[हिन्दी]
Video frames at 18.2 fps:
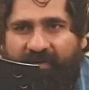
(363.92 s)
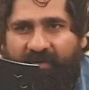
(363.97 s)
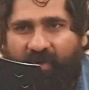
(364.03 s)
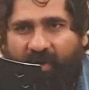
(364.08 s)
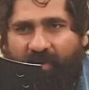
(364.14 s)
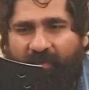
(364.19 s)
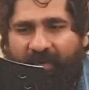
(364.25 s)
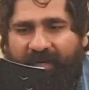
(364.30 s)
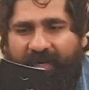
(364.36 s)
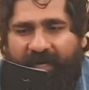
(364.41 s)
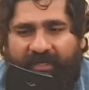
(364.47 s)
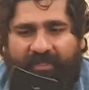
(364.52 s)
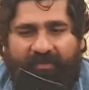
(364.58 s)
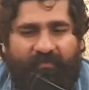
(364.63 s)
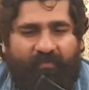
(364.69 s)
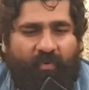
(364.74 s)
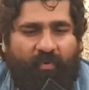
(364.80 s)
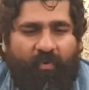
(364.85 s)
नॉर्मल नट
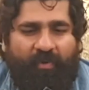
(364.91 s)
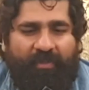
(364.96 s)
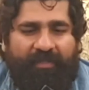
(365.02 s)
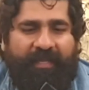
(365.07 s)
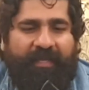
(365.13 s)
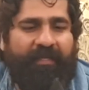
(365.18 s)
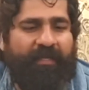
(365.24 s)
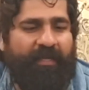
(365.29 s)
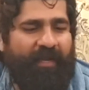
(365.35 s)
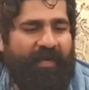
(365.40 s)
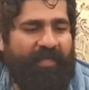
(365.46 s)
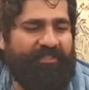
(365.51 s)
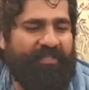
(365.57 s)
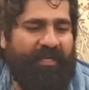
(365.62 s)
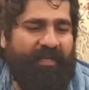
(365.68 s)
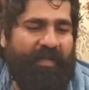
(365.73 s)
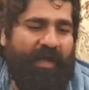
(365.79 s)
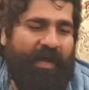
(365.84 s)
वो खोलता है
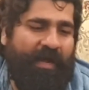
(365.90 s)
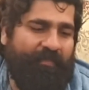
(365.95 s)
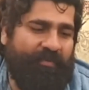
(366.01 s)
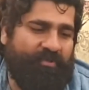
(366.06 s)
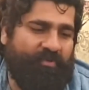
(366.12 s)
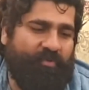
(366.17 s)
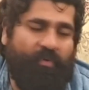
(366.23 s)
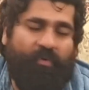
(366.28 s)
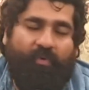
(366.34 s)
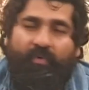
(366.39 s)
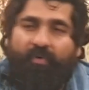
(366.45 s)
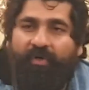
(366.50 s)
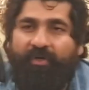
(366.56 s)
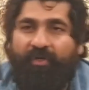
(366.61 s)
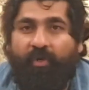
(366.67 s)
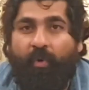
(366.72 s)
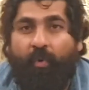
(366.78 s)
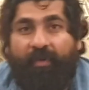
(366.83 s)
अच्छा आप इसको
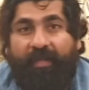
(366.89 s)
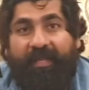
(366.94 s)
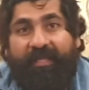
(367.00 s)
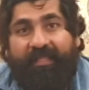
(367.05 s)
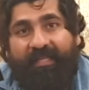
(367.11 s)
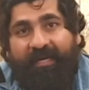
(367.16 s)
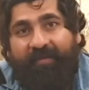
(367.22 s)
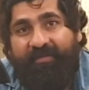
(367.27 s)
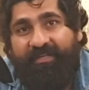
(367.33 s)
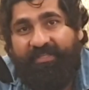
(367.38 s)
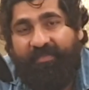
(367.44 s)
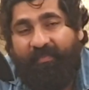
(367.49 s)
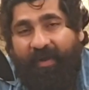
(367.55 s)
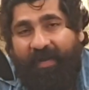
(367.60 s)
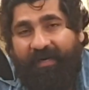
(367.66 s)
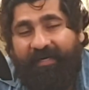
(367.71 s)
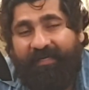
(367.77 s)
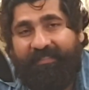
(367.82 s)
टोके की तरह भी
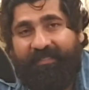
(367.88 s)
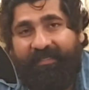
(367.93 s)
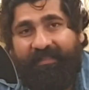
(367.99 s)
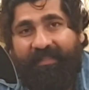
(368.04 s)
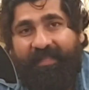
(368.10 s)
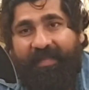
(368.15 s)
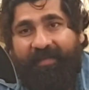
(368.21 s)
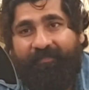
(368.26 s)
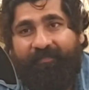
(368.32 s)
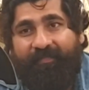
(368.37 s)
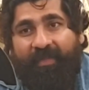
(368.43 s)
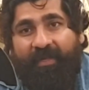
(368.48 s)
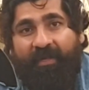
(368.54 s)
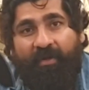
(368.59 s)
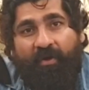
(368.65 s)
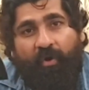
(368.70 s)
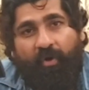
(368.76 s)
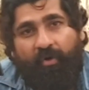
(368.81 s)
इस्तेमाल कर सकते हैं
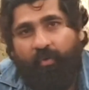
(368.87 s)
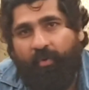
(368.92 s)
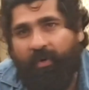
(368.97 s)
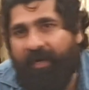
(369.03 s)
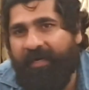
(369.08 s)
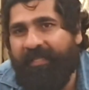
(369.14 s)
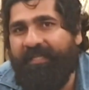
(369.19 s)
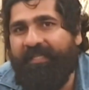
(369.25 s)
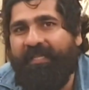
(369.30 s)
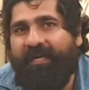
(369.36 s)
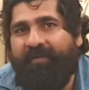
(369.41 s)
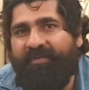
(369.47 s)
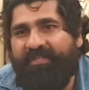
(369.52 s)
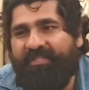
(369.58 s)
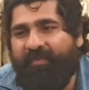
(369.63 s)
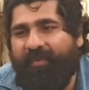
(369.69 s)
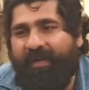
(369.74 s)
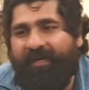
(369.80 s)
और कुल्हाड़ी की तरह भी
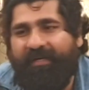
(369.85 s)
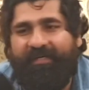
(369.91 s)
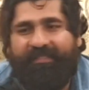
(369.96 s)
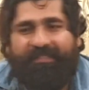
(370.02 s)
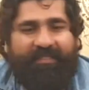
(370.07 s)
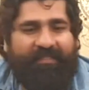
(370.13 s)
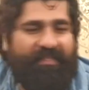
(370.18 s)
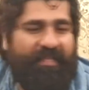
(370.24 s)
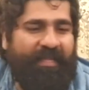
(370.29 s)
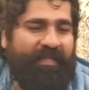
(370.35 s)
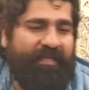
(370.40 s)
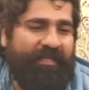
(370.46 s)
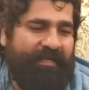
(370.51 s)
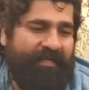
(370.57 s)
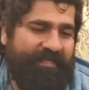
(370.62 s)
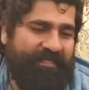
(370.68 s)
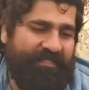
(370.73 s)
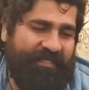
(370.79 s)
इस्तेमाल कर सकते हैं
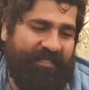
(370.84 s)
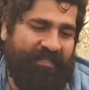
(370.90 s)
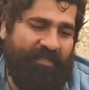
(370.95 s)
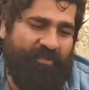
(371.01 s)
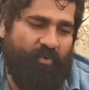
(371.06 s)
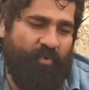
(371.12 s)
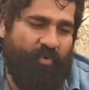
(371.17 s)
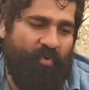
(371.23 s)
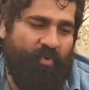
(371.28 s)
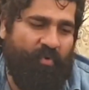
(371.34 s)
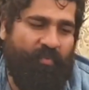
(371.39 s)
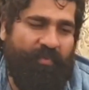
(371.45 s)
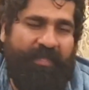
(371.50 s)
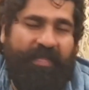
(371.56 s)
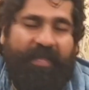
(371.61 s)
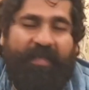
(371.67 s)
इसके अंदर दोनों खूबी